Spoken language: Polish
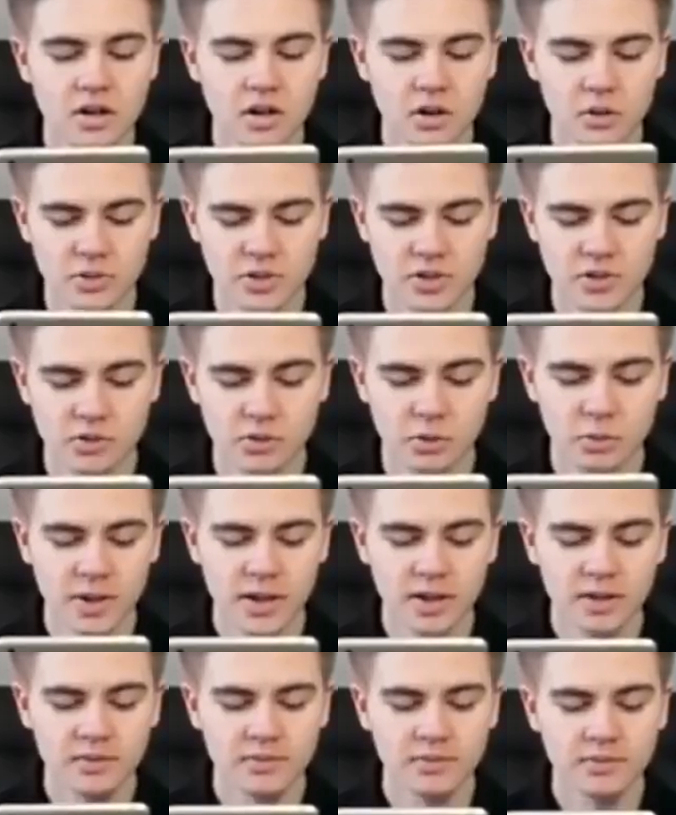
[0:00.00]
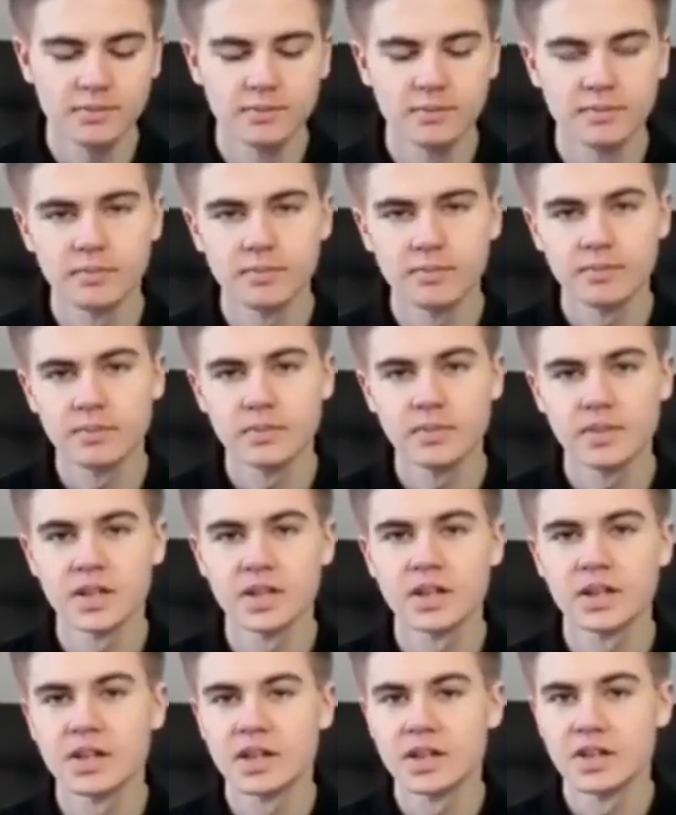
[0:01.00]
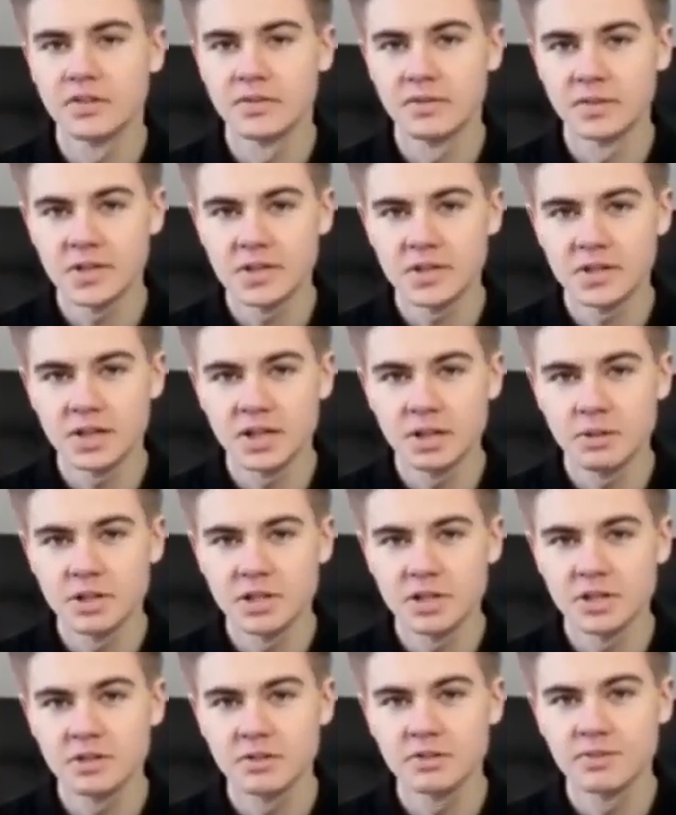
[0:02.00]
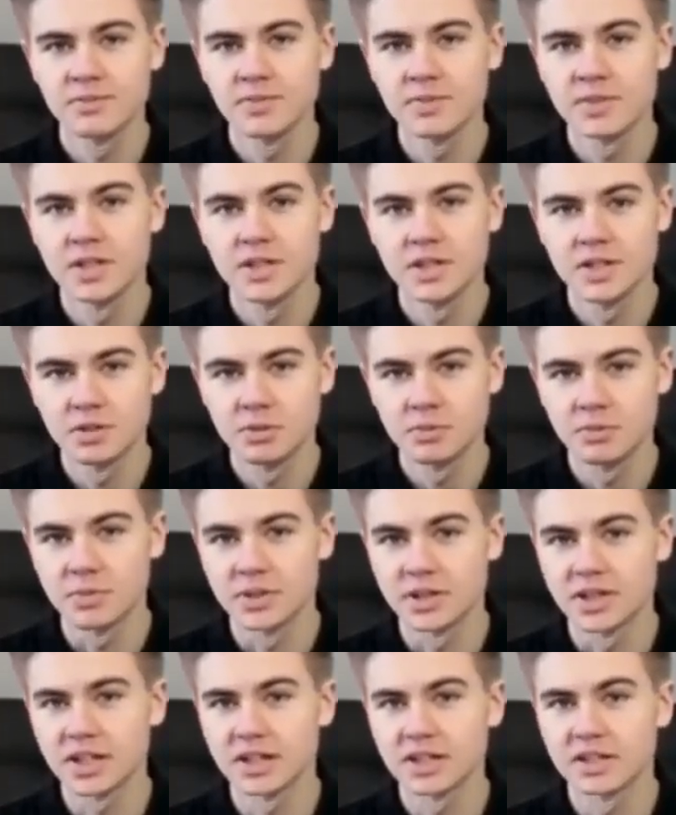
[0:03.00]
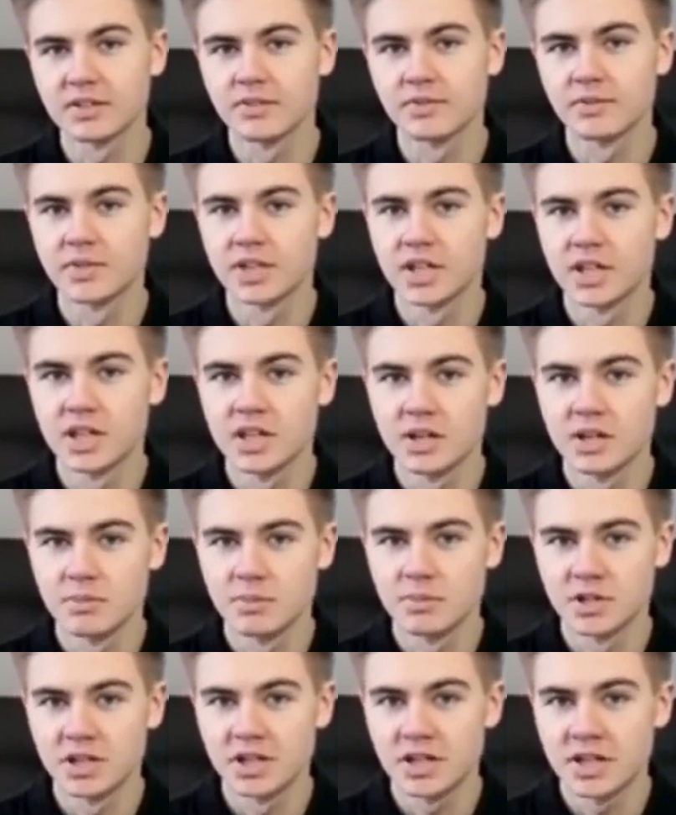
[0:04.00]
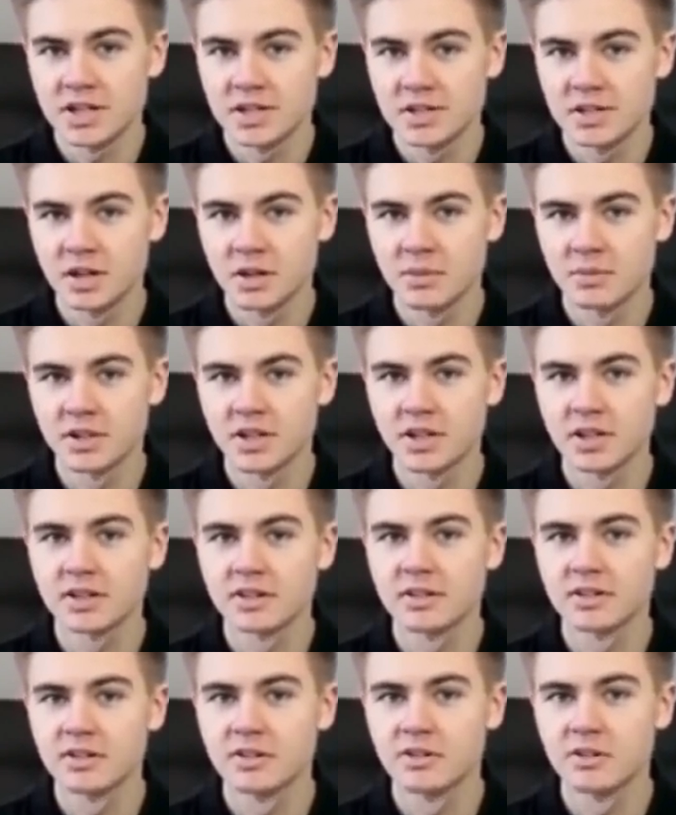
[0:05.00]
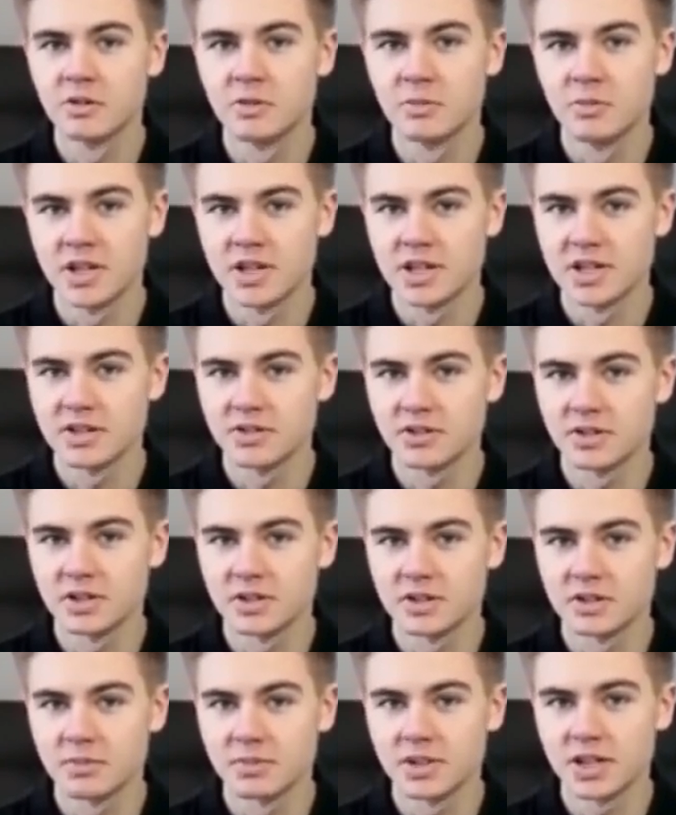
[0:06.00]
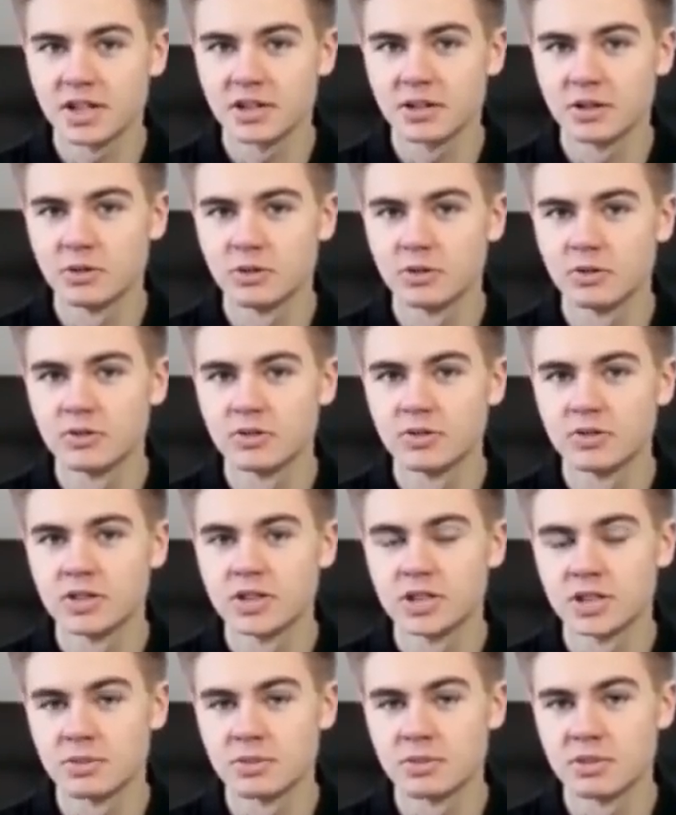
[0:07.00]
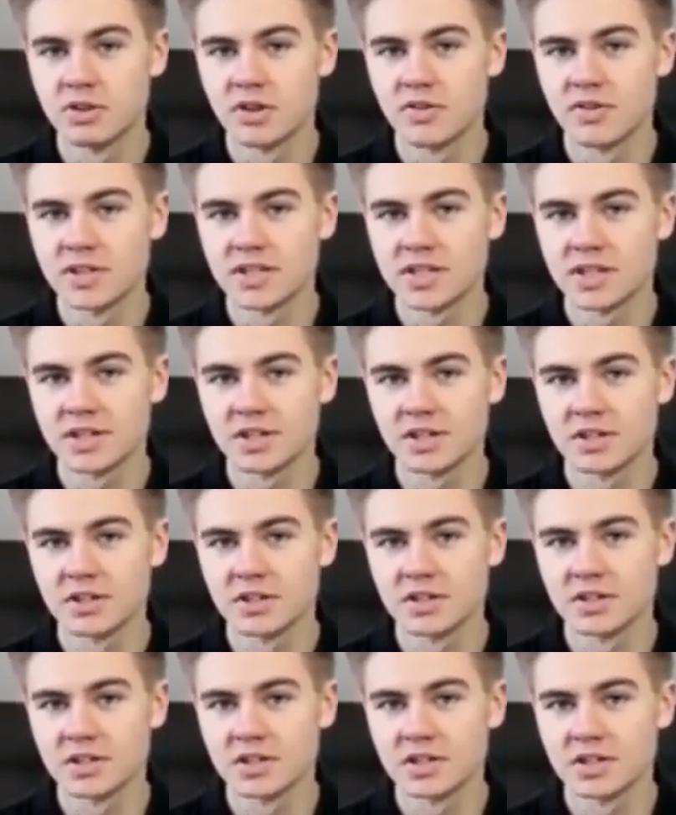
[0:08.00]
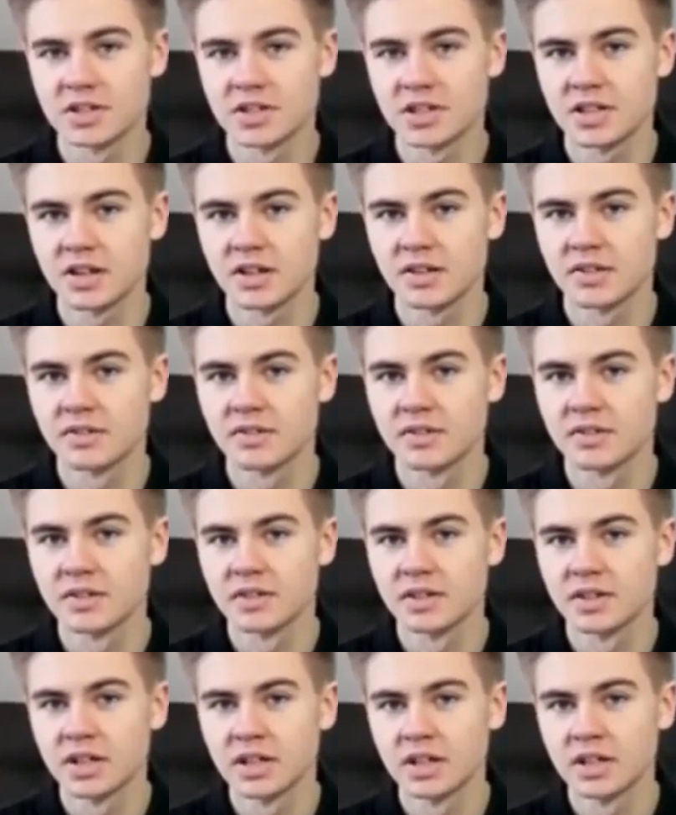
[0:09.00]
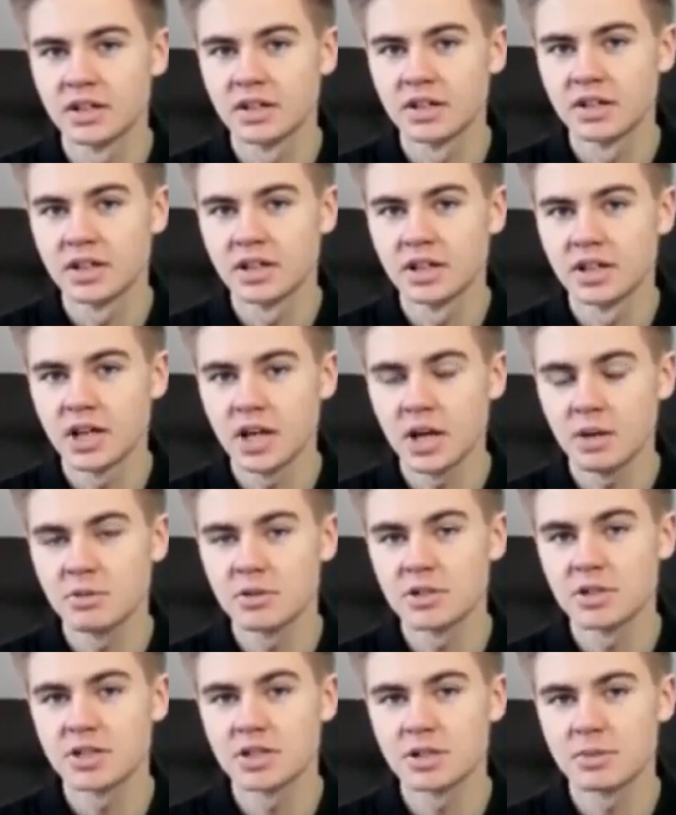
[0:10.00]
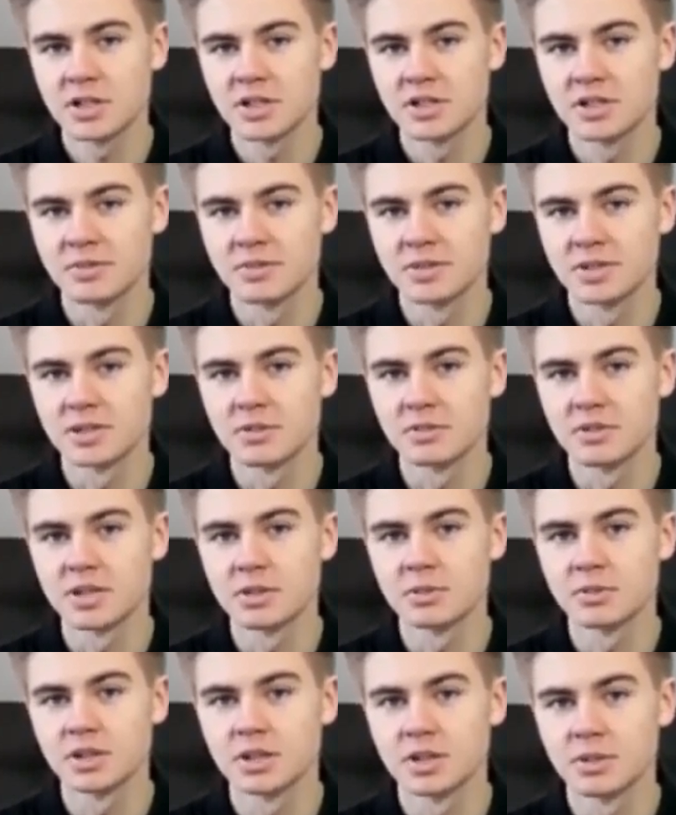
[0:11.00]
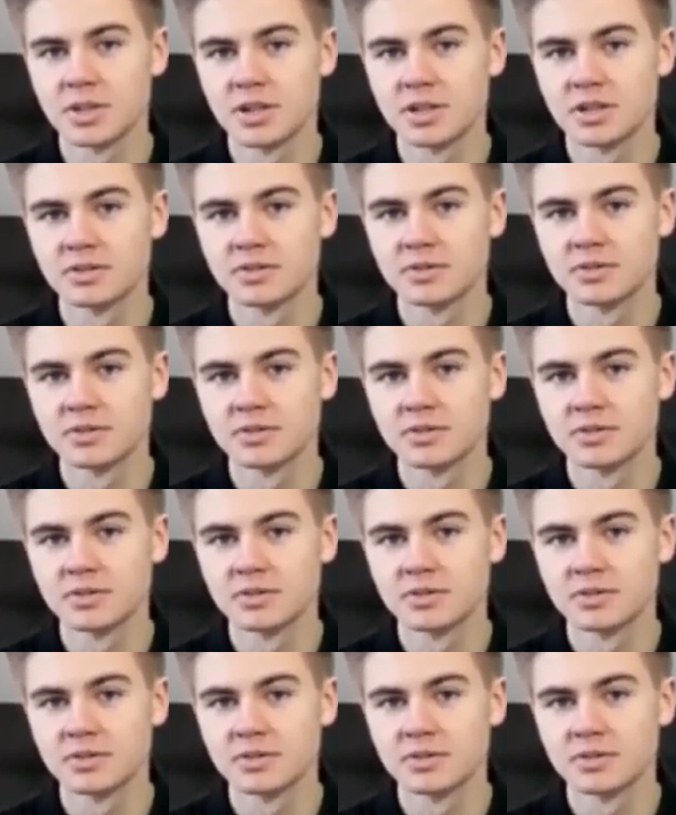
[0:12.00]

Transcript: Lubisz dupę? Wiesz co, Gabrysiu? Zróbmy tak. Przyjedź do mnie. Umyję cię w kozim mleku, żebyś była wystarczająco czysta. A później zobaczymy, czy mi się podoba.